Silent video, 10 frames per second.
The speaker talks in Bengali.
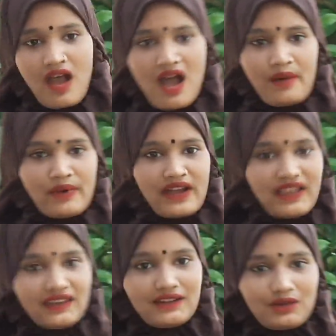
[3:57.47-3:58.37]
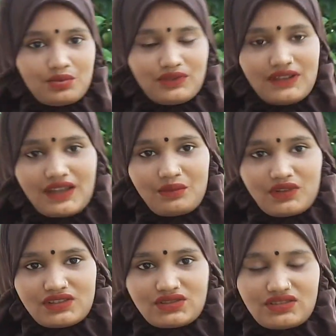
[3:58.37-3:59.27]
হ্যাঁ ভাই এটার উপর দিয়ে
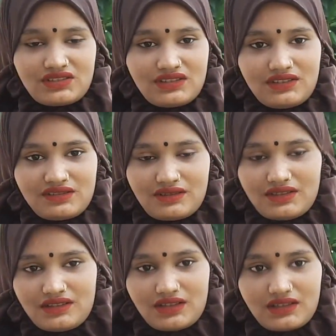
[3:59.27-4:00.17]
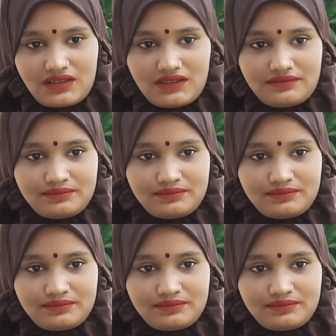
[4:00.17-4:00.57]
আমাদের সংসারটা চলে যায় আর কি